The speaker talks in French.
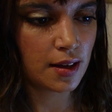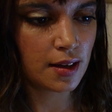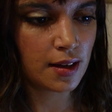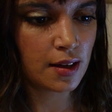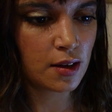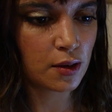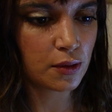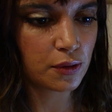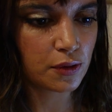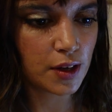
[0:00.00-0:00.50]

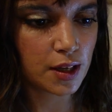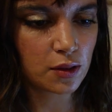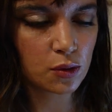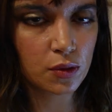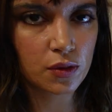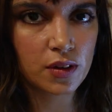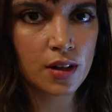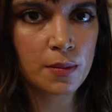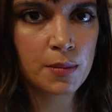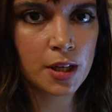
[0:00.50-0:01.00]
et en fait
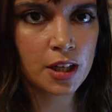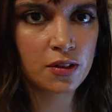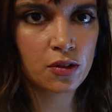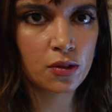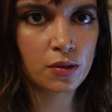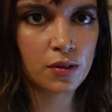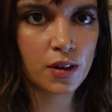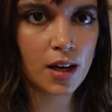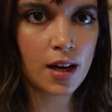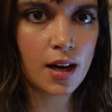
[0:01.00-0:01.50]
on
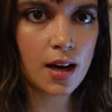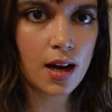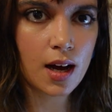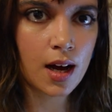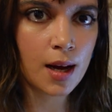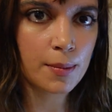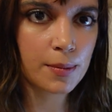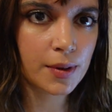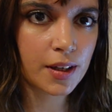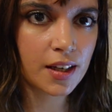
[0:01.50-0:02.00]
s'apercevra
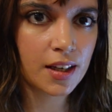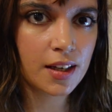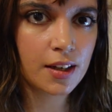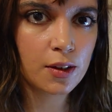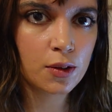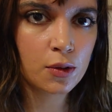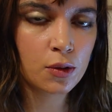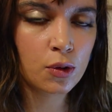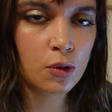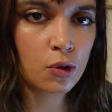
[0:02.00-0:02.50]
après
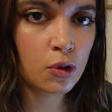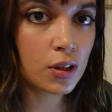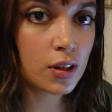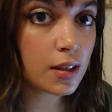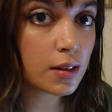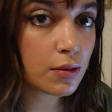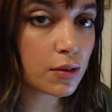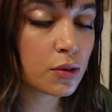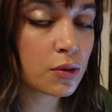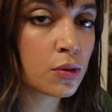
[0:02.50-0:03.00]
que le
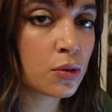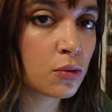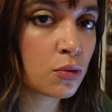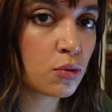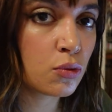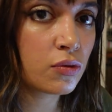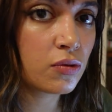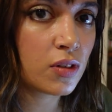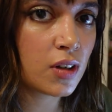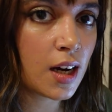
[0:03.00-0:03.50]
livre se
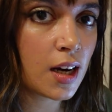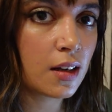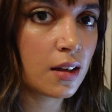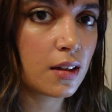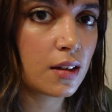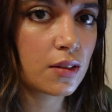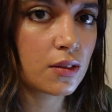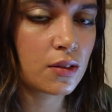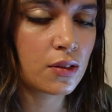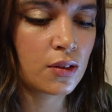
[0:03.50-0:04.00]
trouve là,
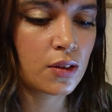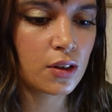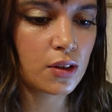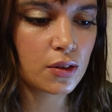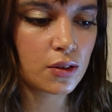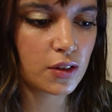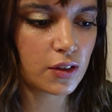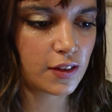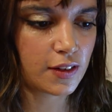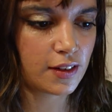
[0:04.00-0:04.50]

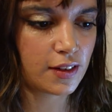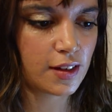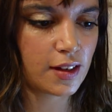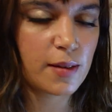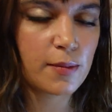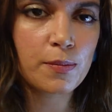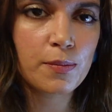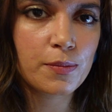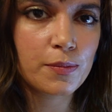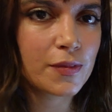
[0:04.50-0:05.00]
dans
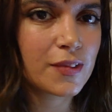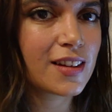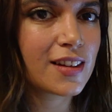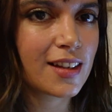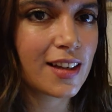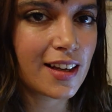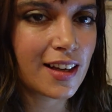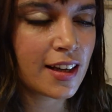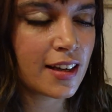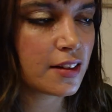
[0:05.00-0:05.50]
ces
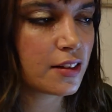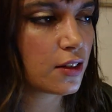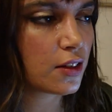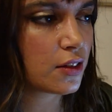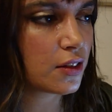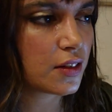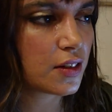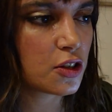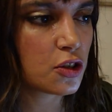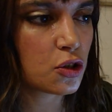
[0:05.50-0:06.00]
terrains,
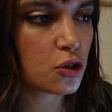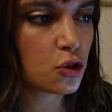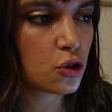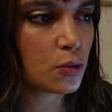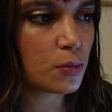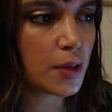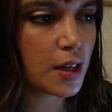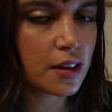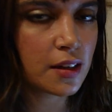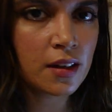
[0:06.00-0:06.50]
dans ces
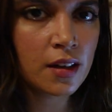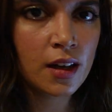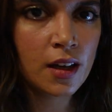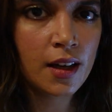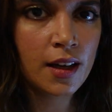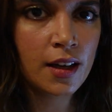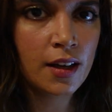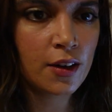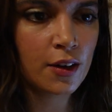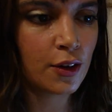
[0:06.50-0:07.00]
chemins
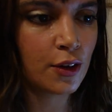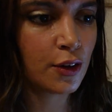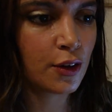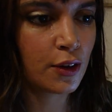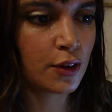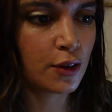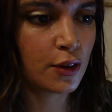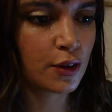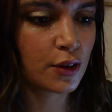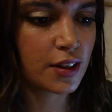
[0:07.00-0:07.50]

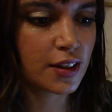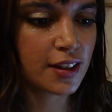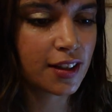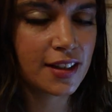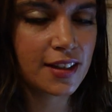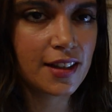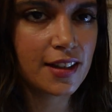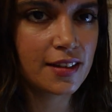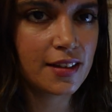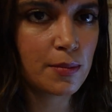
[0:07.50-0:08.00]
euh,
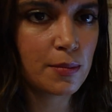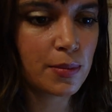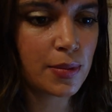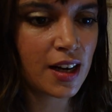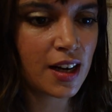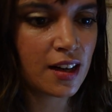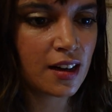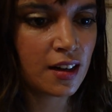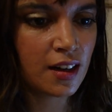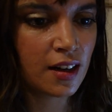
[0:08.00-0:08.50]
qui n'étaient
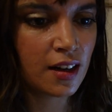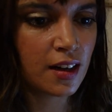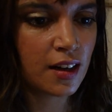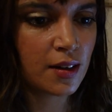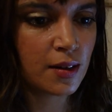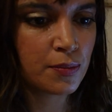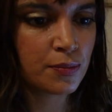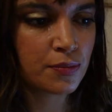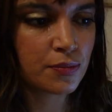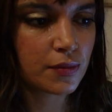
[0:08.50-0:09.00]
pas
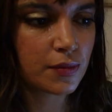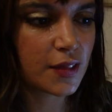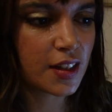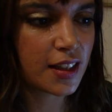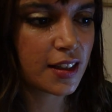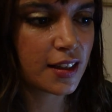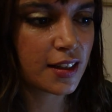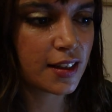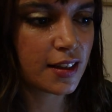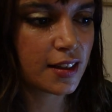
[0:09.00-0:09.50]

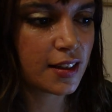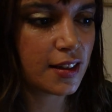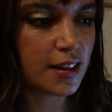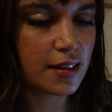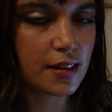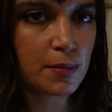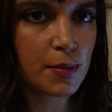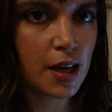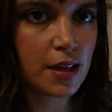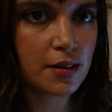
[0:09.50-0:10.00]
qui
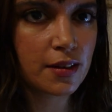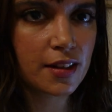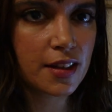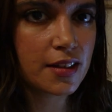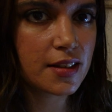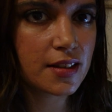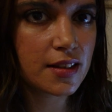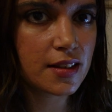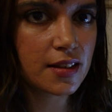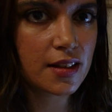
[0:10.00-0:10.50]
n'étaient pas
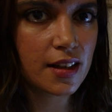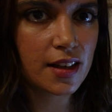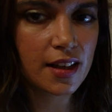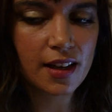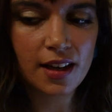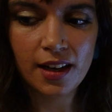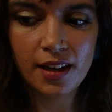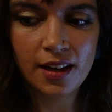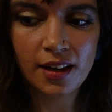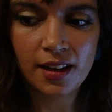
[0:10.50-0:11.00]
destinés
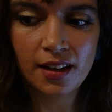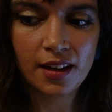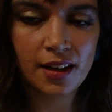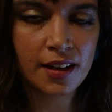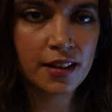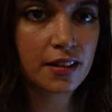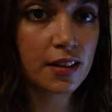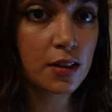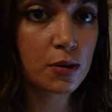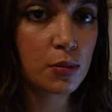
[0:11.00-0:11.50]
à,
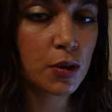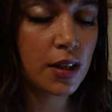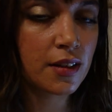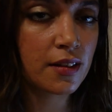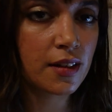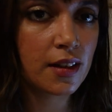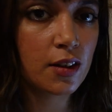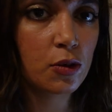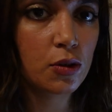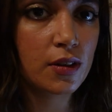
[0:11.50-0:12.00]
être
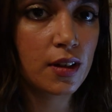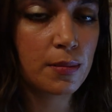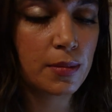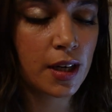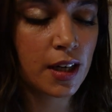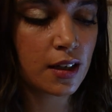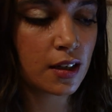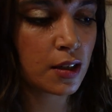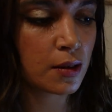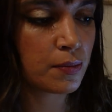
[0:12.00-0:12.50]
exploités au
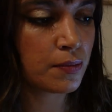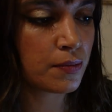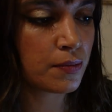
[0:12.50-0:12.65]
départ.